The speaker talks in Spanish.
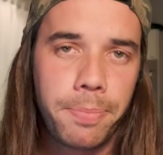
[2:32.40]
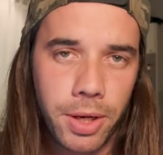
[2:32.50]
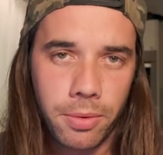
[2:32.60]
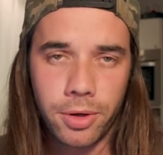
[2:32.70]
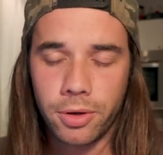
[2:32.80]

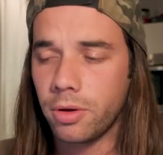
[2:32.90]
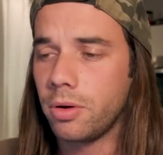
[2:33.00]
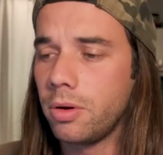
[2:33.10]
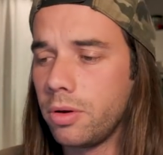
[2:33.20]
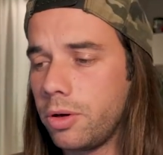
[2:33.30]
Pero bueno,
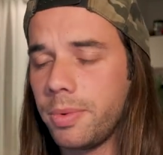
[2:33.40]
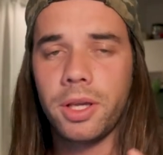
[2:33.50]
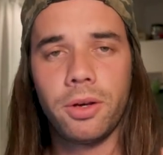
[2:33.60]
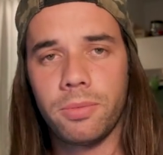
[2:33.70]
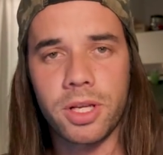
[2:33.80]
no, no me
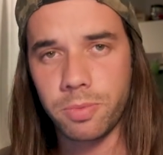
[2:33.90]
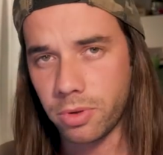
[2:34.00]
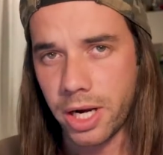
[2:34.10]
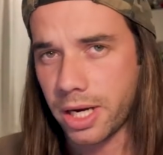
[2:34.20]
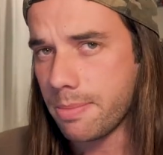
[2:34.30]
quiero ir más
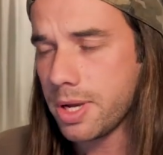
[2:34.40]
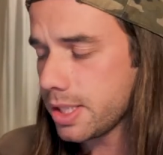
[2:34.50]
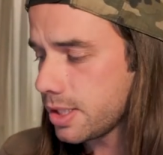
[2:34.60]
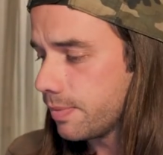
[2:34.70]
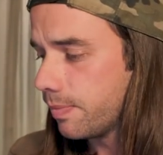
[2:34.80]
por las
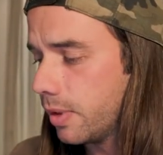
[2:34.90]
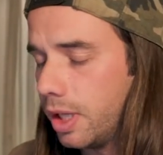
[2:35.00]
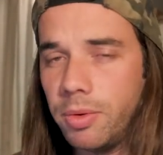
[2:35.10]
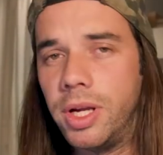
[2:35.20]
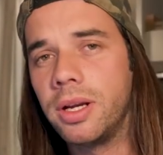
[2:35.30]
ramas
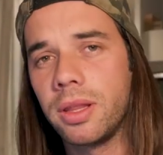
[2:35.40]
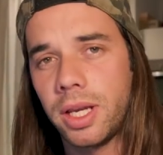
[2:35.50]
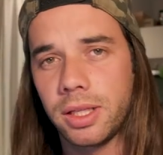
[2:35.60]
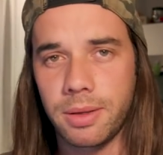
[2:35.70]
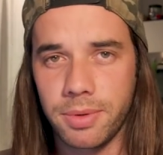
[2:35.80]
y voy a ir
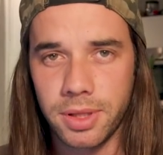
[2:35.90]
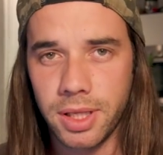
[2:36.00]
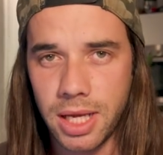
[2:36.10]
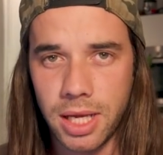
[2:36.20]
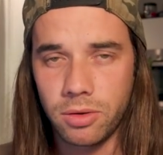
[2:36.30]

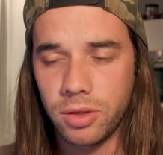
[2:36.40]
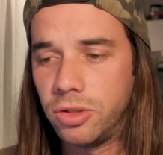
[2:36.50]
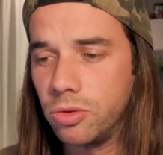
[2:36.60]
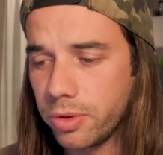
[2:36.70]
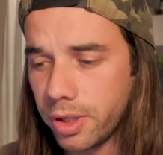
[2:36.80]
directamente a lo que
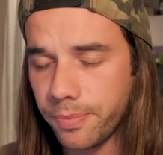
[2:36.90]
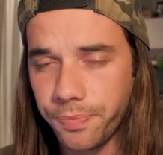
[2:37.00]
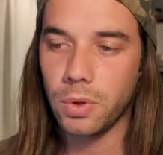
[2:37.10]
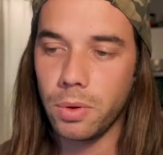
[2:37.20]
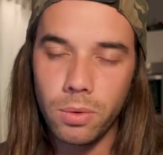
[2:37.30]
estudié.
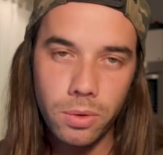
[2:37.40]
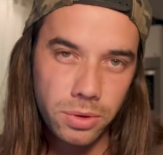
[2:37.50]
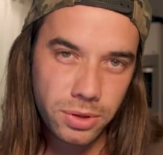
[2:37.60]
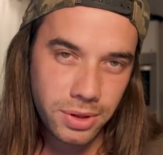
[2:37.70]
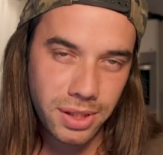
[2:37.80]
Un
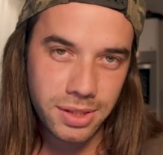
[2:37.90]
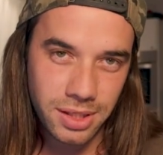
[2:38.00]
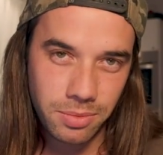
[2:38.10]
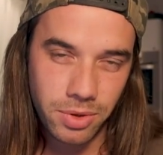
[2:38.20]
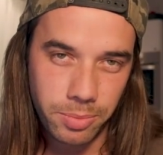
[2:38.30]
curso
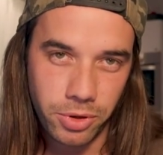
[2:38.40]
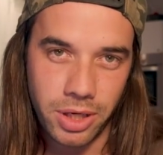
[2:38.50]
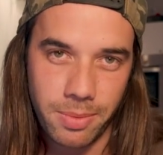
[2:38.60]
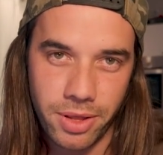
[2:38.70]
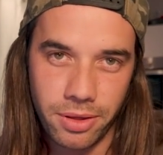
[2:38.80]
intensivo de
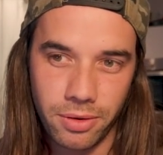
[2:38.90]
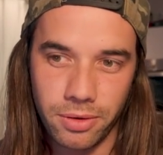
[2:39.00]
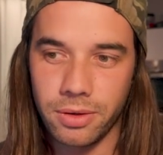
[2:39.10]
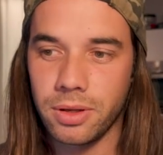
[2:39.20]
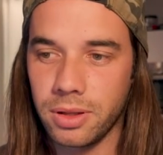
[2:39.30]

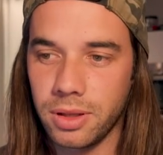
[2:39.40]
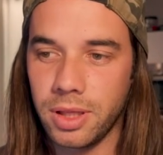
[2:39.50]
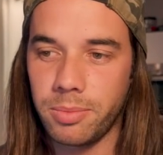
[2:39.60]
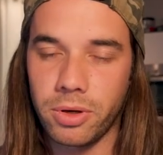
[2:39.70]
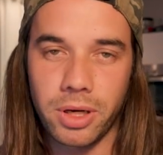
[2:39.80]
programación
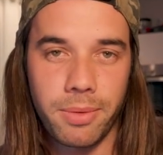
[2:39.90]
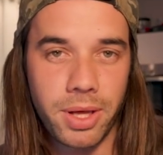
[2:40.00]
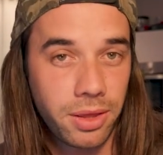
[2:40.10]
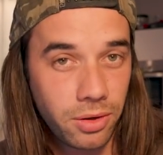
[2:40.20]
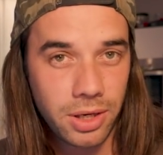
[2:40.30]
de
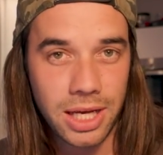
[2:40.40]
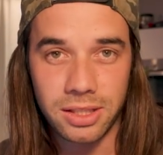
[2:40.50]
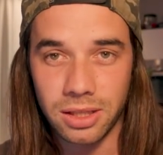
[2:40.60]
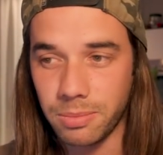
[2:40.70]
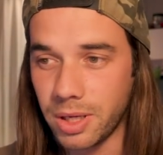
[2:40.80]
programación
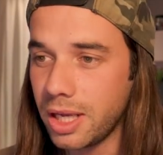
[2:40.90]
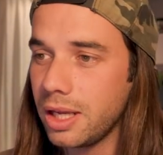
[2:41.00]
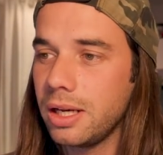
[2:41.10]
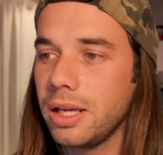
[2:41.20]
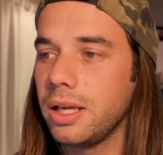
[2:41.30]

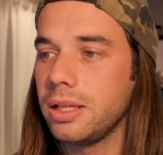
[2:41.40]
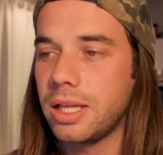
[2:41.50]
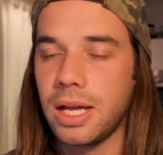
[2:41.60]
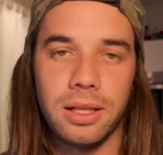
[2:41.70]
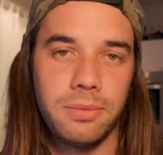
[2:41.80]
HTML y
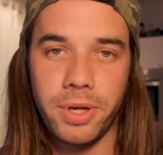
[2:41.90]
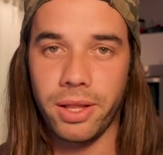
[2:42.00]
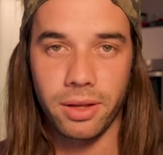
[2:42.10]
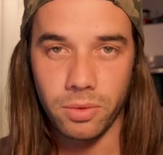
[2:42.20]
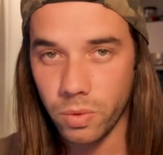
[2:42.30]
tal,
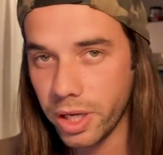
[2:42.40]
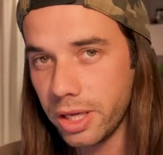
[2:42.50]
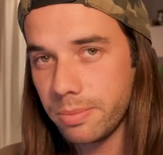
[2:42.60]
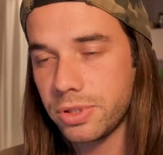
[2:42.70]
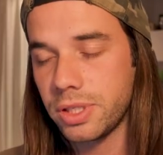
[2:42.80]
para hacer
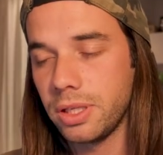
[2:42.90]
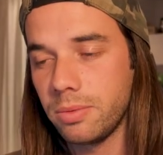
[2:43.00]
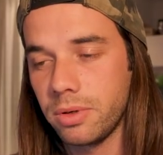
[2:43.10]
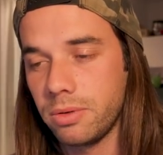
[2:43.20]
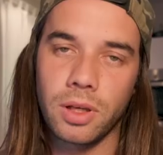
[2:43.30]
webs y
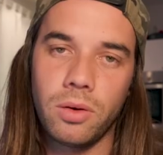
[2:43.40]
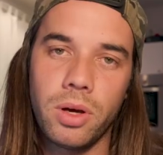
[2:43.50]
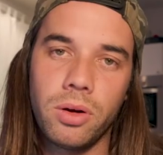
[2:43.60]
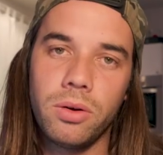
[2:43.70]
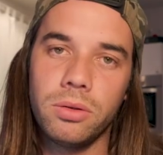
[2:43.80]
bueno.
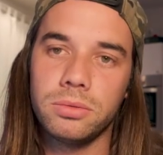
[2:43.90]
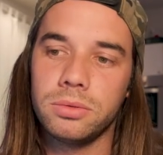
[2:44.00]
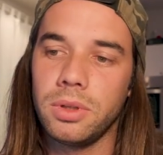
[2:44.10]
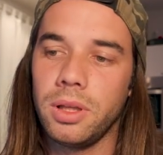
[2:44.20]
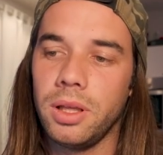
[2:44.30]
Luego,
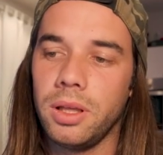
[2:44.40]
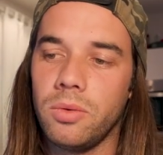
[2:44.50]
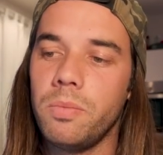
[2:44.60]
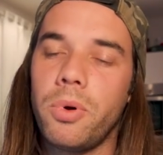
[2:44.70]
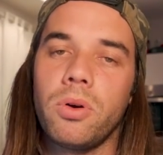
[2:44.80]
eh,
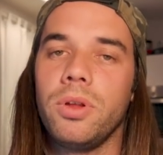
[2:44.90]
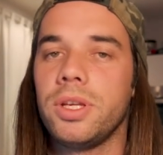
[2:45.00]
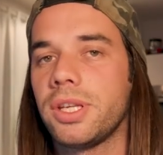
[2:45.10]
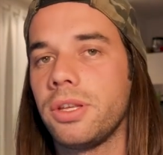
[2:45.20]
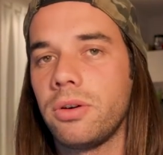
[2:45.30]
un poco de
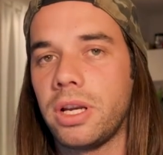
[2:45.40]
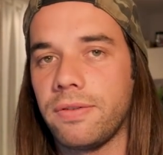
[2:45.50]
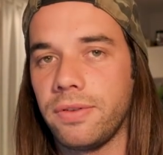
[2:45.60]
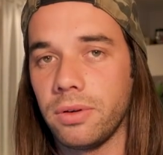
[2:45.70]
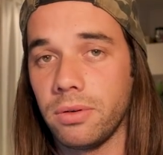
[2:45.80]
diseño
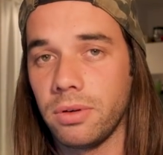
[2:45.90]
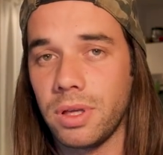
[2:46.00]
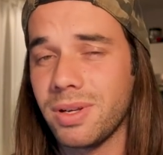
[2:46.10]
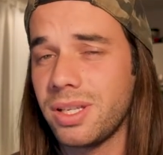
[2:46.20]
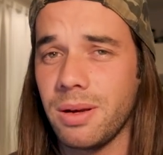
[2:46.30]
gráfico,
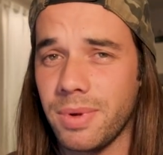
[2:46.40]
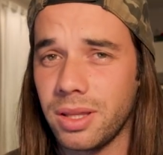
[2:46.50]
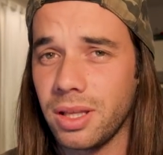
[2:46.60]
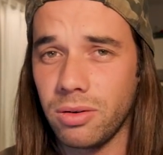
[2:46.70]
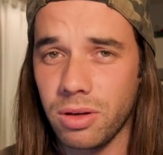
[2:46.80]
que
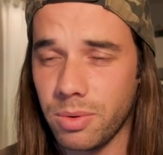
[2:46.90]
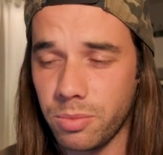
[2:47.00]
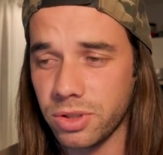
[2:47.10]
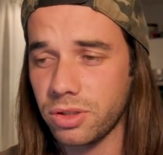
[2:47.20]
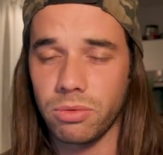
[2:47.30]
básicamente lo que me
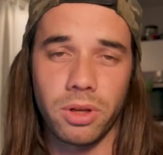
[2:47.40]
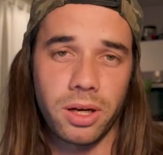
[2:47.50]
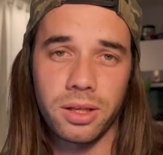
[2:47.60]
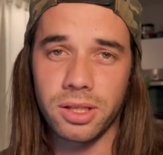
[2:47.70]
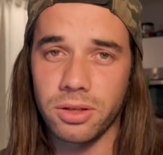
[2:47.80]
puse a
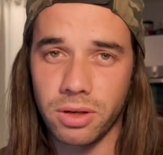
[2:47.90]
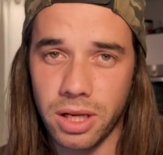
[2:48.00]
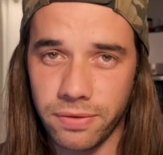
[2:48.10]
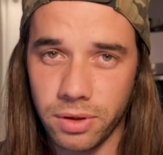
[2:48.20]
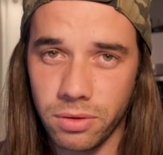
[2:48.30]
estudiar de diseño
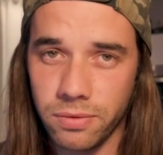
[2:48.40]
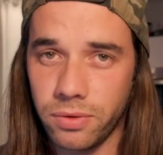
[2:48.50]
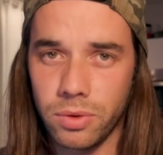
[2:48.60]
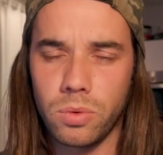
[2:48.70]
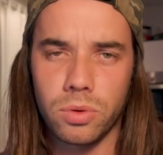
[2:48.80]
gráfico
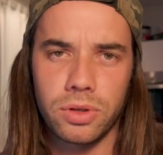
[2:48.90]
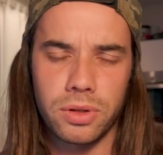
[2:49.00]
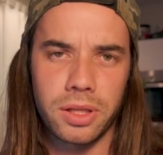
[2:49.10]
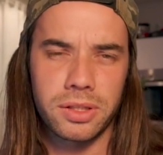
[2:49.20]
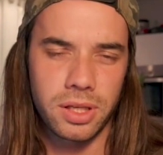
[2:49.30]
fue un curso
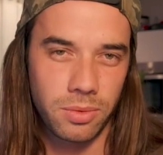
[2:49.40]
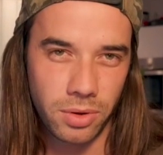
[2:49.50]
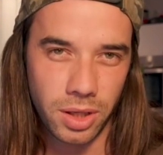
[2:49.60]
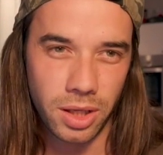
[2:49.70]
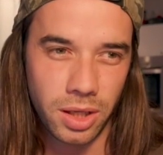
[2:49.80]

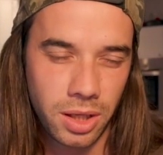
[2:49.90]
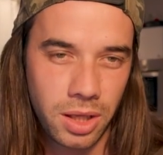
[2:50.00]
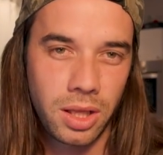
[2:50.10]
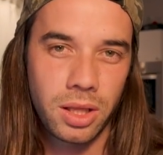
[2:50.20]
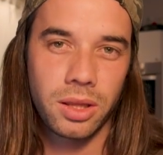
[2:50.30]
intensivo de,
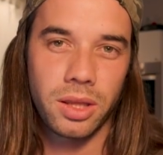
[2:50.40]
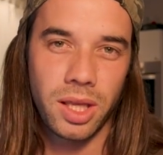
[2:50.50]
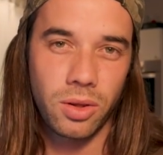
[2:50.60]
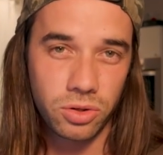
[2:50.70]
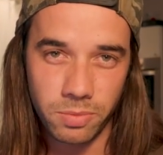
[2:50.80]

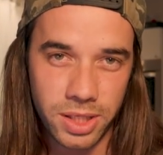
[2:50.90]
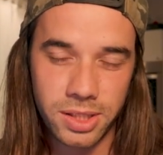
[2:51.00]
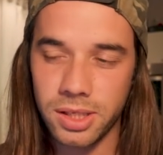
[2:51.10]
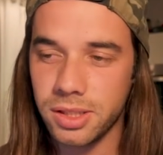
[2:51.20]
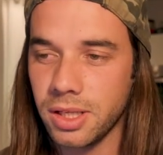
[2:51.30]
dos
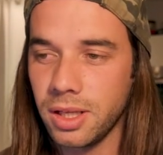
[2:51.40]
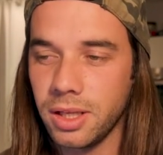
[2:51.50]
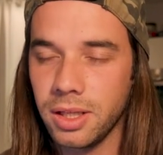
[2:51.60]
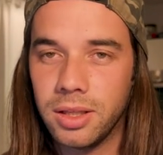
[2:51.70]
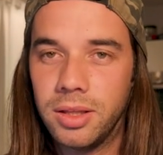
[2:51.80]
meses
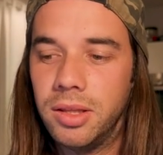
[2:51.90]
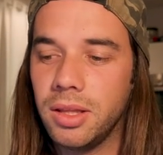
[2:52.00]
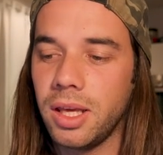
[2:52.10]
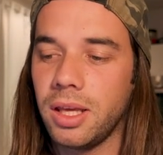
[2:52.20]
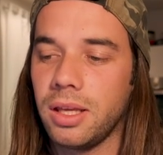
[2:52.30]

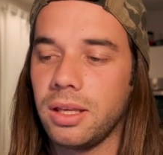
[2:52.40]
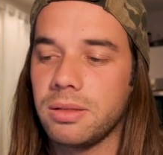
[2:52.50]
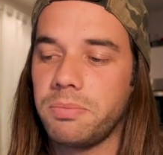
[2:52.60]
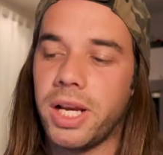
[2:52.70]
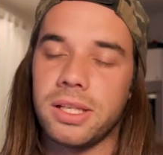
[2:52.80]

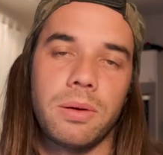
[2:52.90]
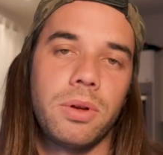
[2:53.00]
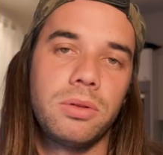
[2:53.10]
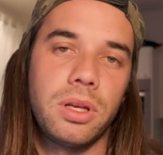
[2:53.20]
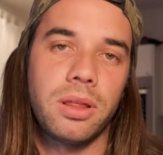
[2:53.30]
de, para
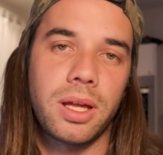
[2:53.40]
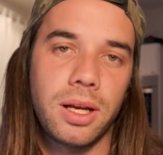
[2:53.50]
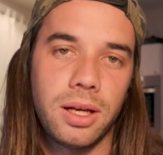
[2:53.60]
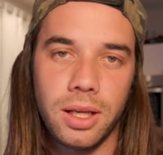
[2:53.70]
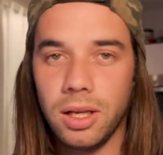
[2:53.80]
saber utilizar
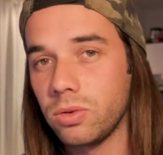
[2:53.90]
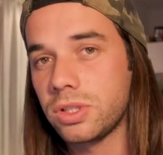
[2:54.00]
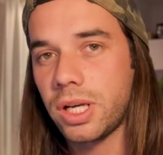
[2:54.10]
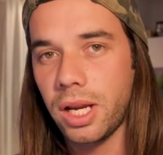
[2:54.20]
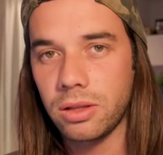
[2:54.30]
el
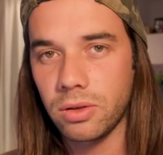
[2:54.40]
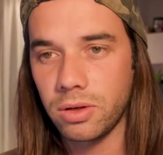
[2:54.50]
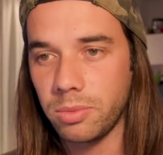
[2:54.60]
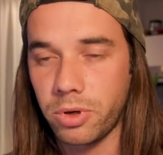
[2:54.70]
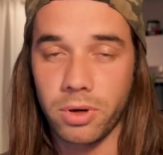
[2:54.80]

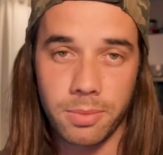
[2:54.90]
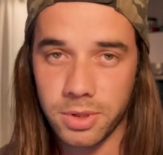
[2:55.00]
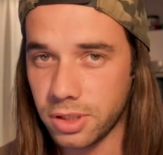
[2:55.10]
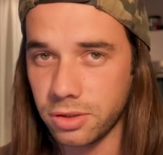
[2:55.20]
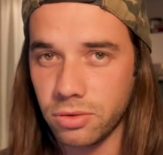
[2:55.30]
Illustrator y
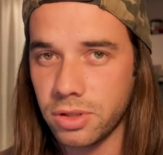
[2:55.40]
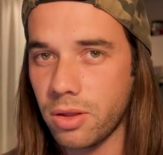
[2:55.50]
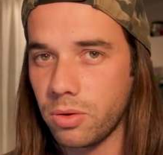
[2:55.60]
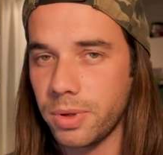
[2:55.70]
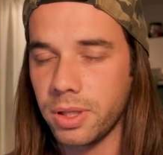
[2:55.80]
programas estos de
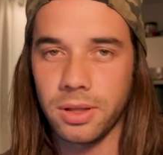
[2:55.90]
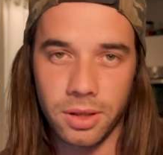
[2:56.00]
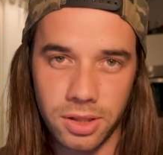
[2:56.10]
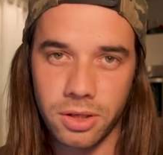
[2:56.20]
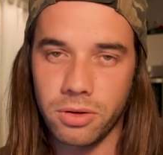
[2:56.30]
Adobe, de
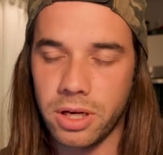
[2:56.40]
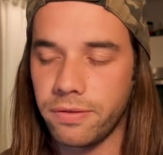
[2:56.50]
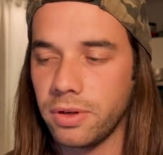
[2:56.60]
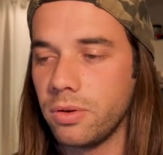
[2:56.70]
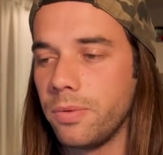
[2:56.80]
diseño
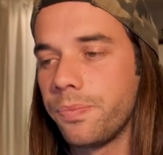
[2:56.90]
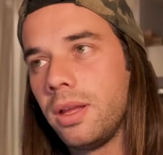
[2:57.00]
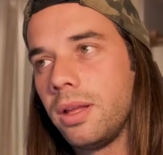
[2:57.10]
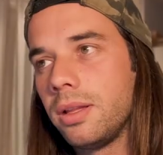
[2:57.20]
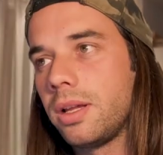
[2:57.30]
gráfico.
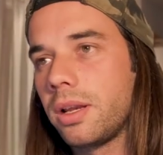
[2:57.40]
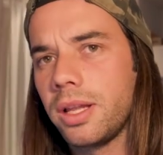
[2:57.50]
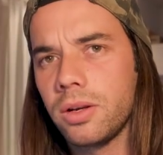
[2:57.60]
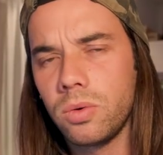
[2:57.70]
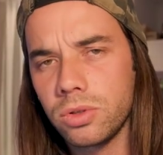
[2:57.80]

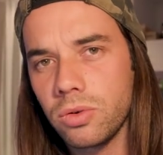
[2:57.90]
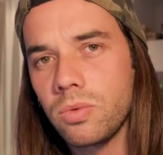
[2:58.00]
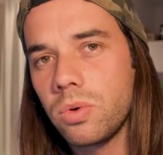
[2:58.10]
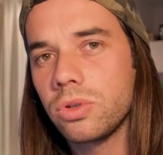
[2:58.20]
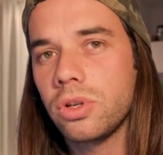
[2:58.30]
Tercer curso,
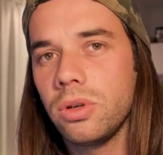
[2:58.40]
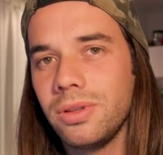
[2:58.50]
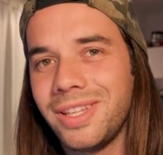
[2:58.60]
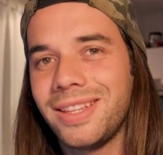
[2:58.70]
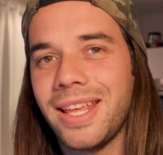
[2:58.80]
un
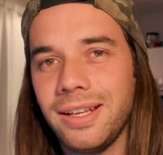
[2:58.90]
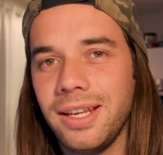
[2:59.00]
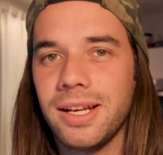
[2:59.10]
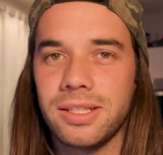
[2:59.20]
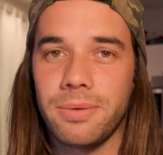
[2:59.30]
curso de
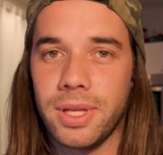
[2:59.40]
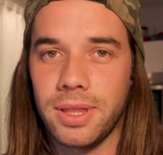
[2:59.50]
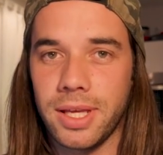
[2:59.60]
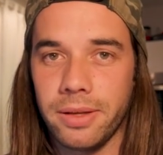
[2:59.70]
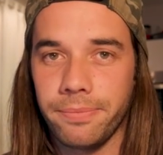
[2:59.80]
técnicas de
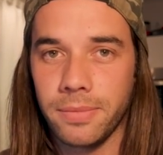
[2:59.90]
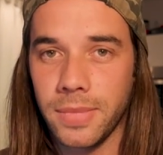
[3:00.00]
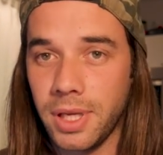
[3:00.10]
venta.